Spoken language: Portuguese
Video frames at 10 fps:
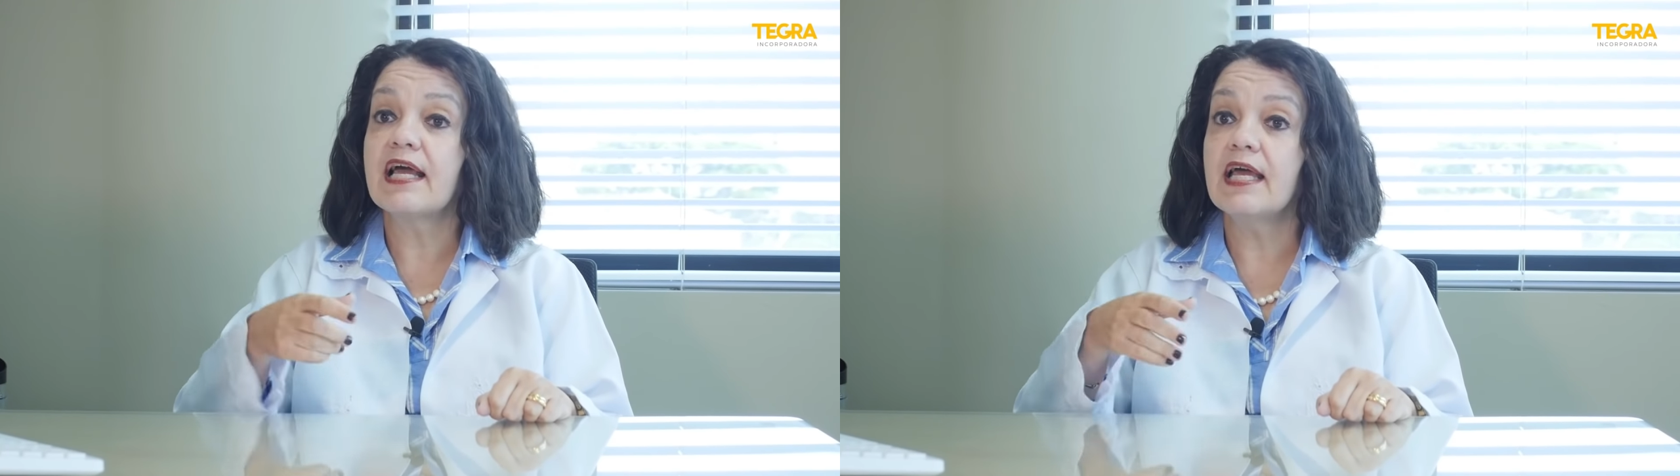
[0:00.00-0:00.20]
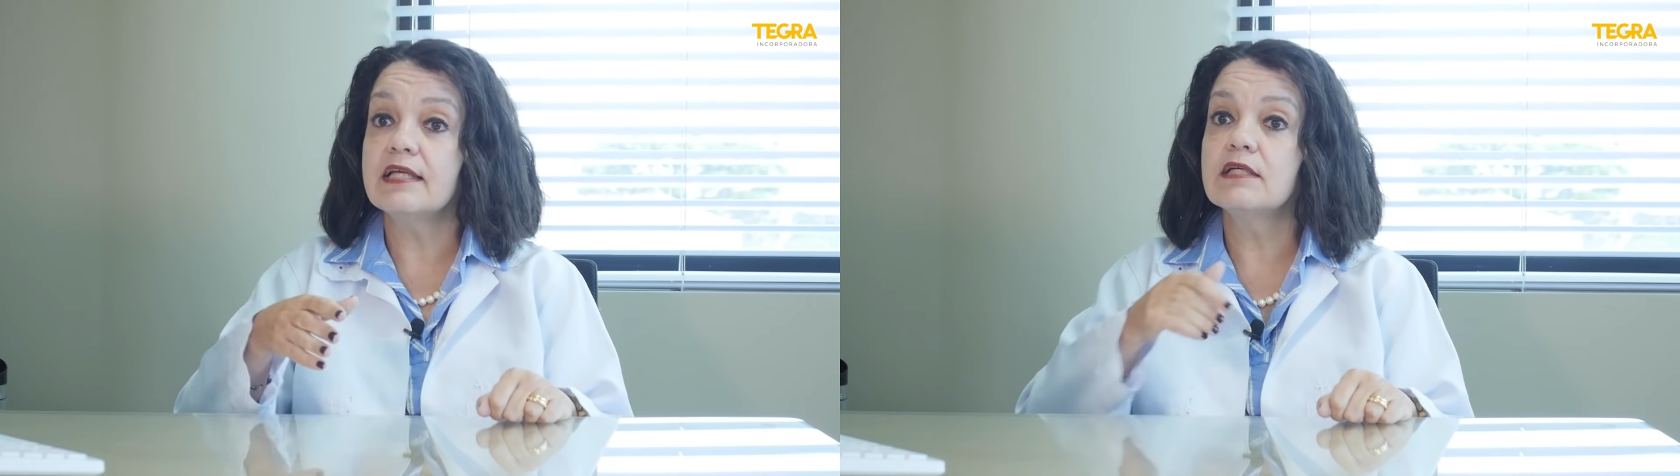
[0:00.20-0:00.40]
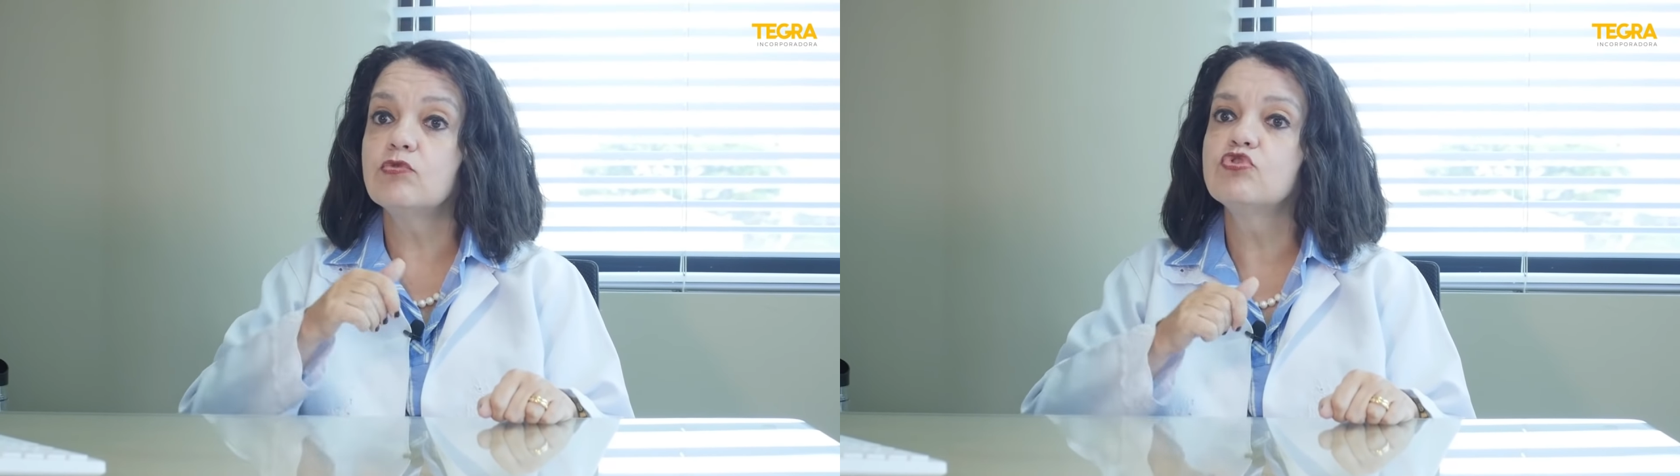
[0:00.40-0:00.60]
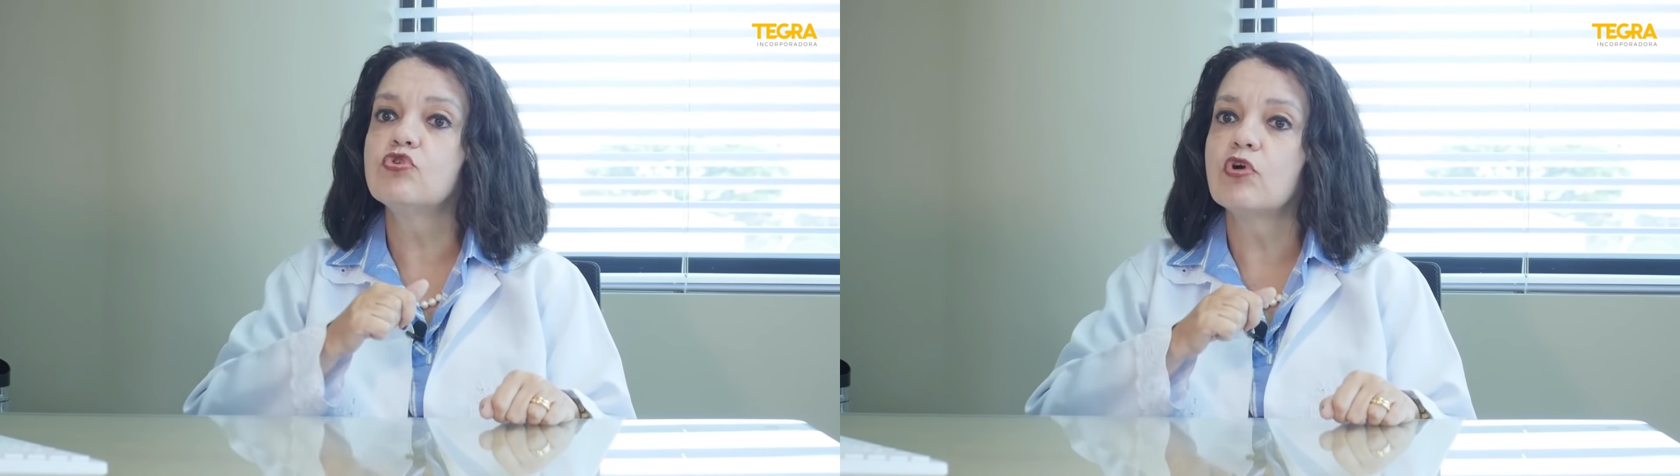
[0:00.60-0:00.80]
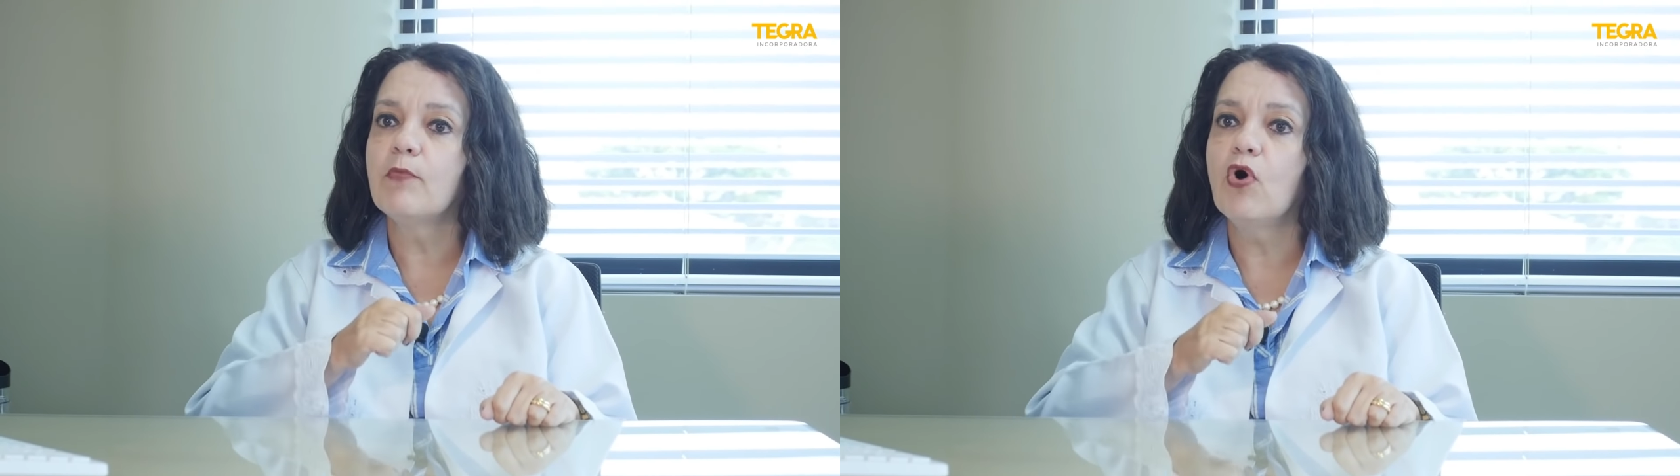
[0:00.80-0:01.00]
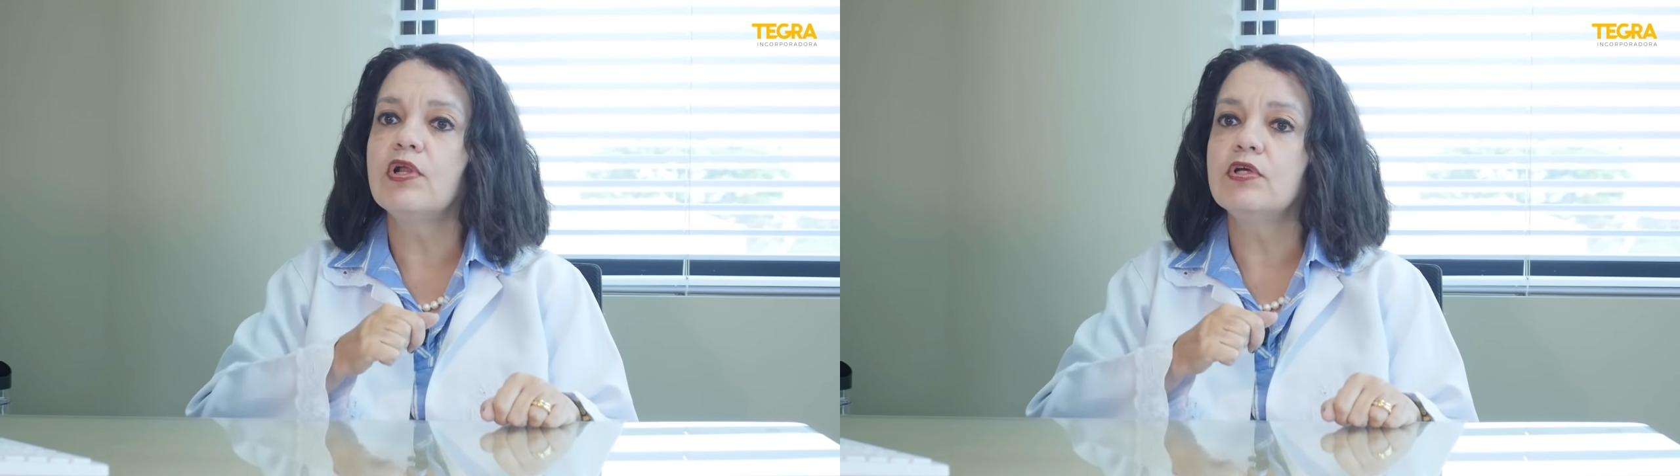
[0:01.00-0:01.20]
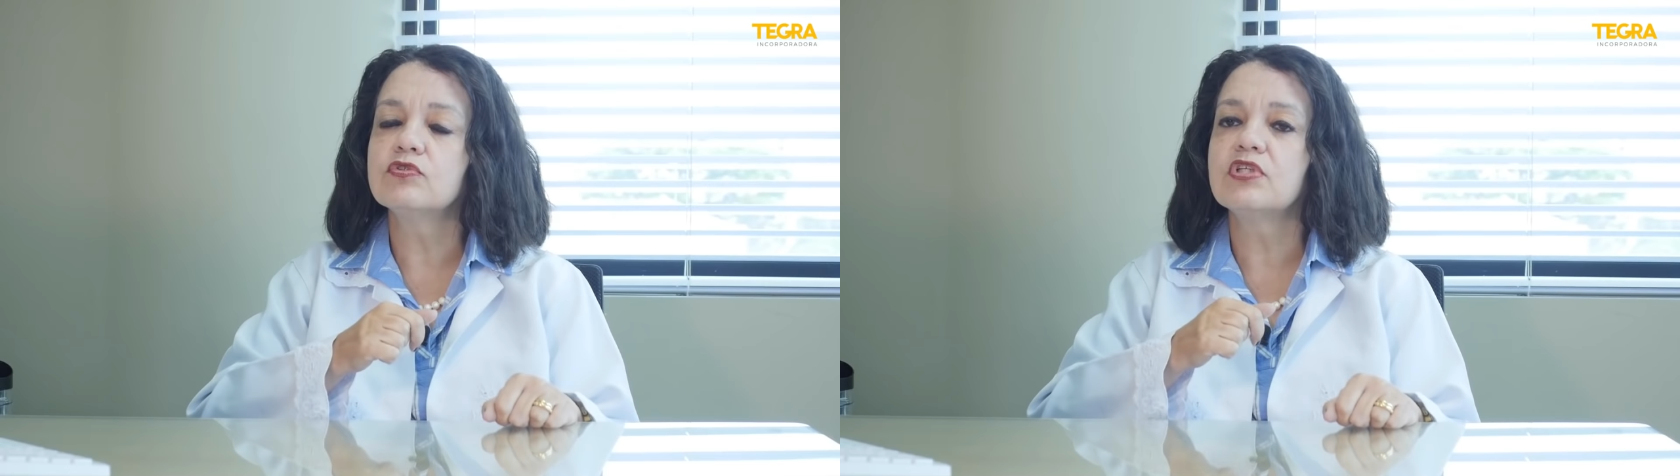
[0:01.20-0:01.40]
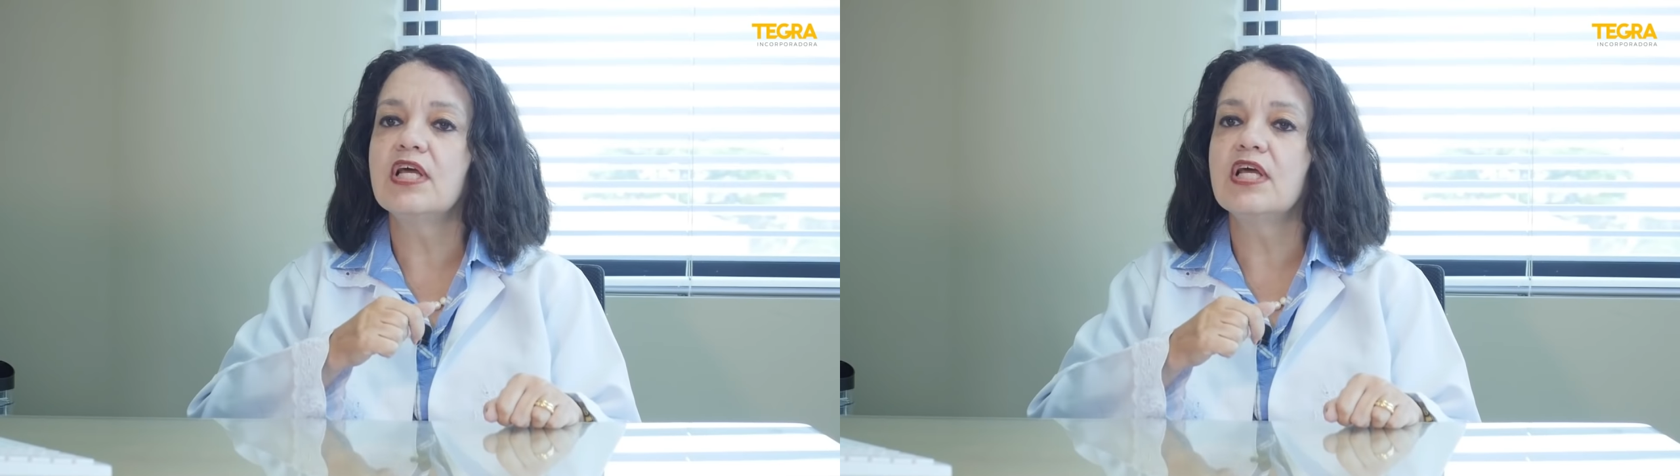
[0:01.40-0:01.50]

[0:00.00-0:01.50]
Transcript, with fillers: queda dos hormônios,